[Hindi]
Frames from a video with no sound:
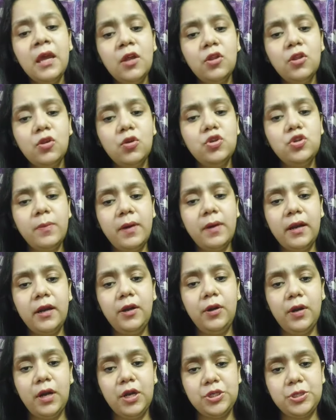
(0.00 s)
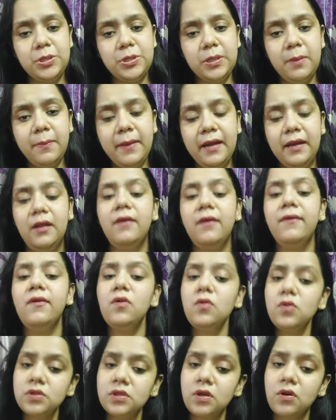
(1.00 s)
तो जो हमारा इंट्रोडक्शन का मैटर है वो
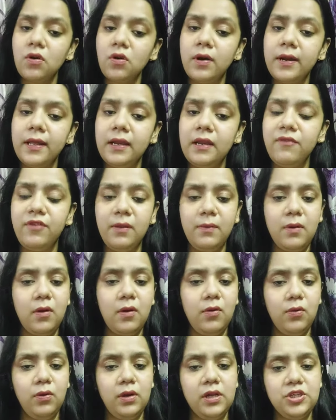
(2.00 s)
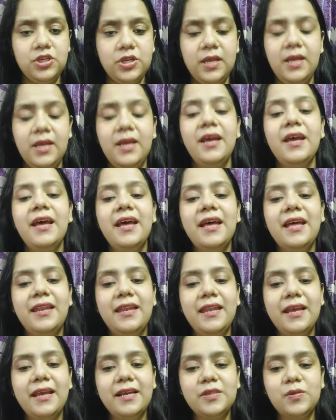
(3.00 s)
उस अकॉर्डिंगली फ्रेम आउट होना चाहिए
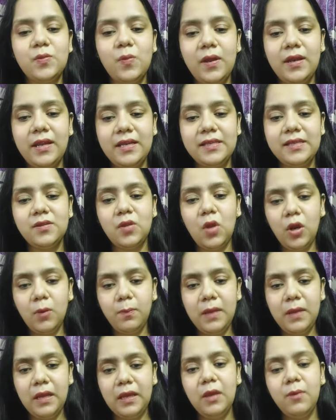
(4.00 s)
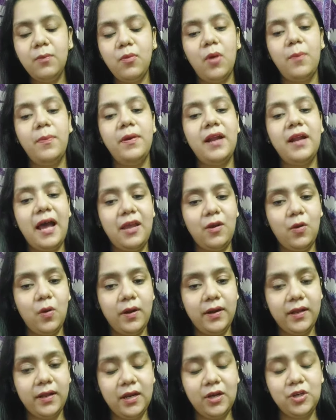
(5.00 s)
नेक्स्ट वन इज़ नॉट मेकिंग प्रॉपर आई
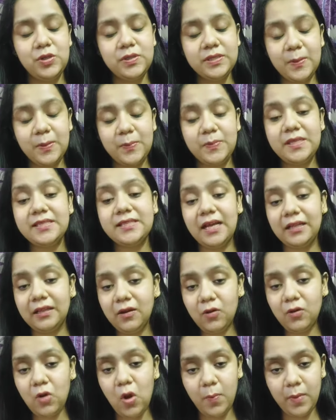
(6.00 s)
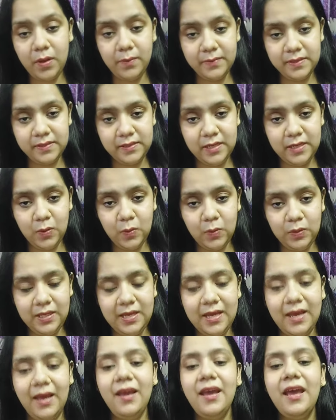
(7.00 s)
कॉन्टैक्ट जो सबसे ज़्यादा कॉमन मिस्टेक होती
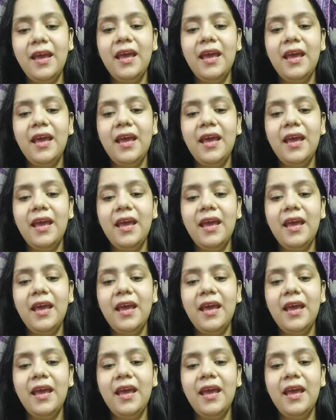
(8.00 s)
है